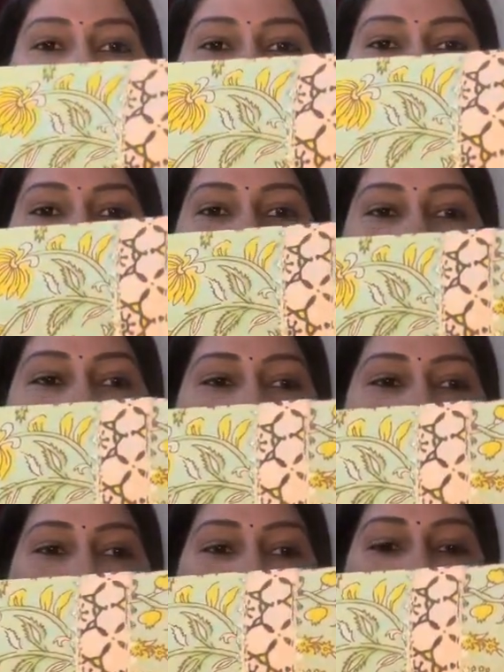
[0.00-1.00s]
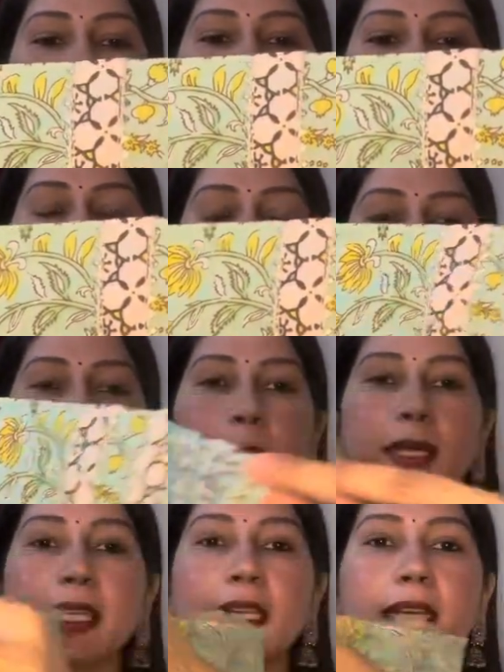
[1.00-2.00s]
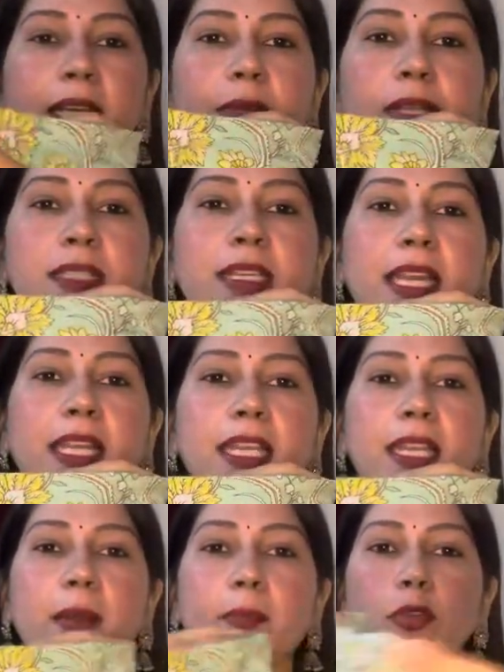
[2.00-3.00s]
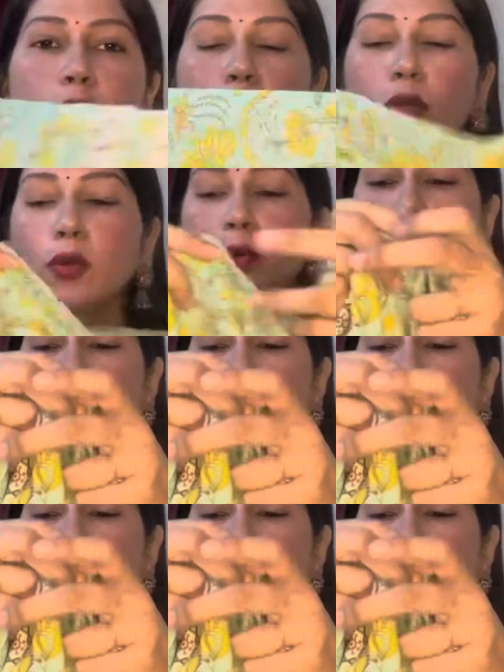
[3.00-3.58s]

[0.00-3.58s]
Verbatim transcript: कुछ इस टाइप की डिजाइनिंग एंड गोटा पट्टी लगी मिल जाएगी ये आपको दोनों ही